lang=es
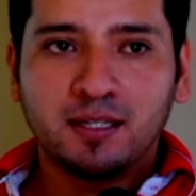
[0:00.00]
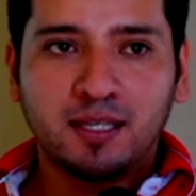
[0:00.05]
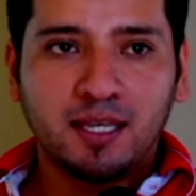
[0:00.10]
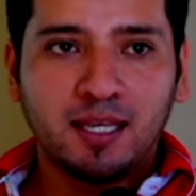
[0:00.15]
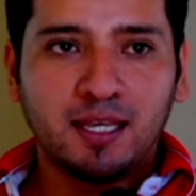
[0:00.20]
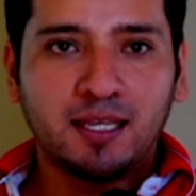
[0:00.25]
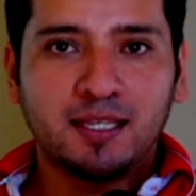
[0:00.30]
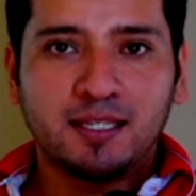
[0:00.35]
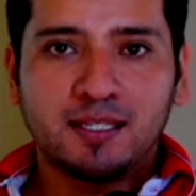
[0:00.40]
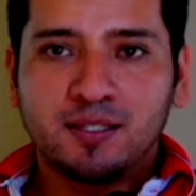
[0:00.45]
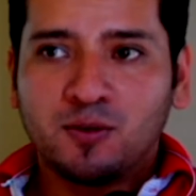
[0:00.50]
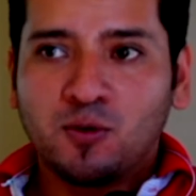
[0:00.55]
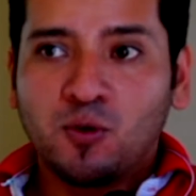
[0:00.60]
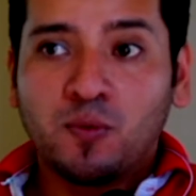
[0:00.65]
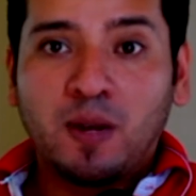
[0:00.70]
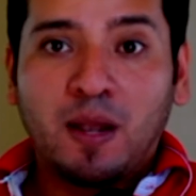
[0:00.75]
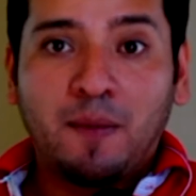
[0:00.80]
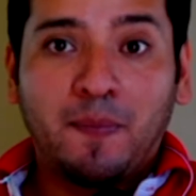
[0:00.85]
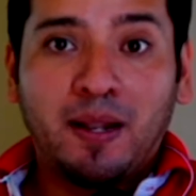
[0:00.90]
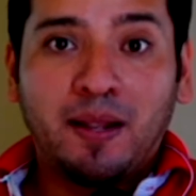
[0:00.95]
qué es
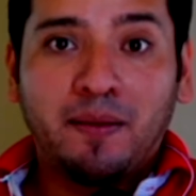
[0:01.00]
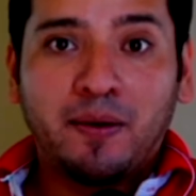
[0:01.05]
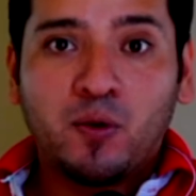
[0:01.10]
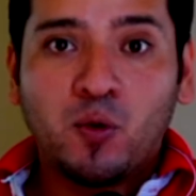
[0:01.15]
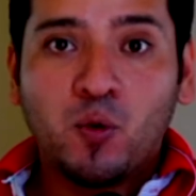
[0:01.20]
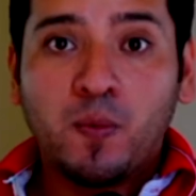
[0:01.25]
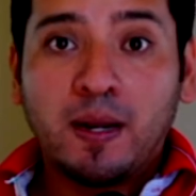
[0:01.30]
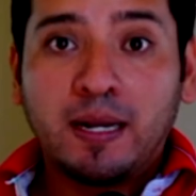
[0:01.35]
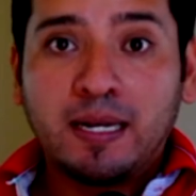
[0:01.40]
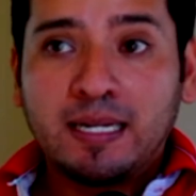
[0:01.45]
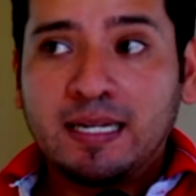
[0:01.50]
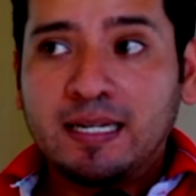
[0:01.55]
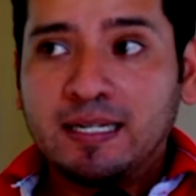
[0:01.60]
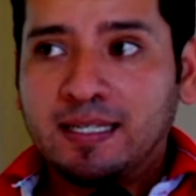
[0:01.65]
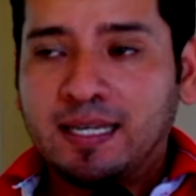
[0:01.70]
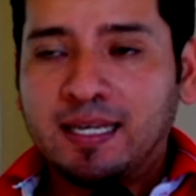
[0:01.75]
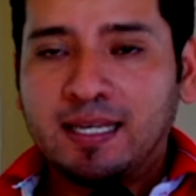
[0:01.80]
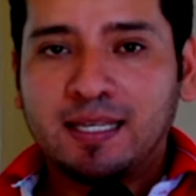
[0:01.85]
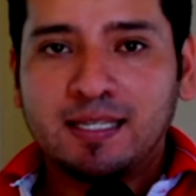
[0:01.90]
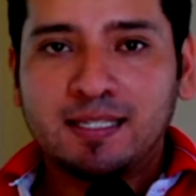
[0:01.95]
la palabra juvenil,
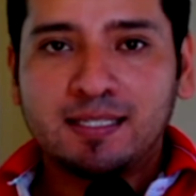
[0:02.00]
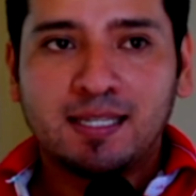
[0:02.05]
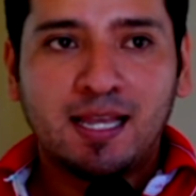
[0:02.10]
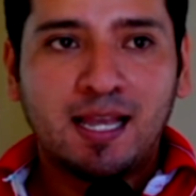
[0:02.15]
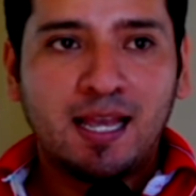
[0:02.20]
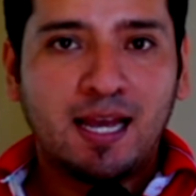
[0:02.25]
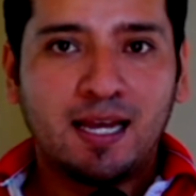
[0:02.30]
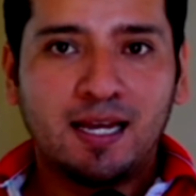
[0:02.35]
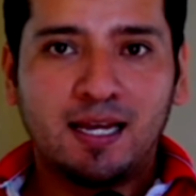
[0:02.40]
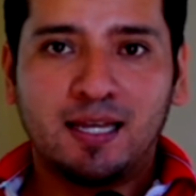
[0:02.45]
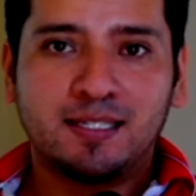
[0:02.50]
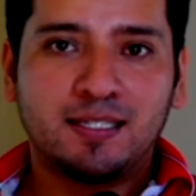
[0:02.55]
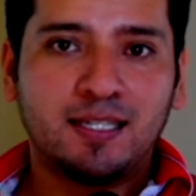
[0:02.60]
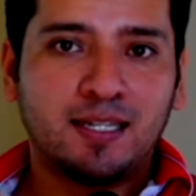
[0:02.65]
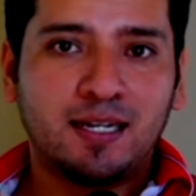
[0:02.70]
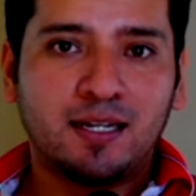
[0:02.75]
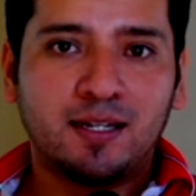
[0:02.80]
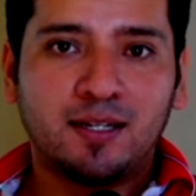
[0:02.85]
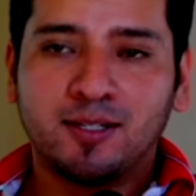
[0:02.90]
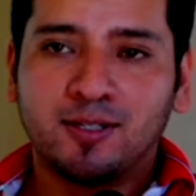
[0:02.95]
qué es
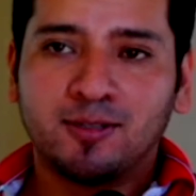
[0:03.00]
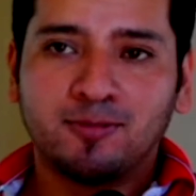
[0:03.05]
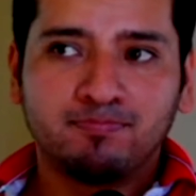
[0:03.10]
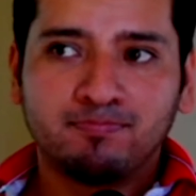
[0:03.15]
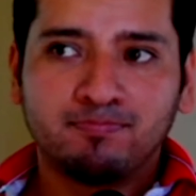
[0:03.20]
hacer eh,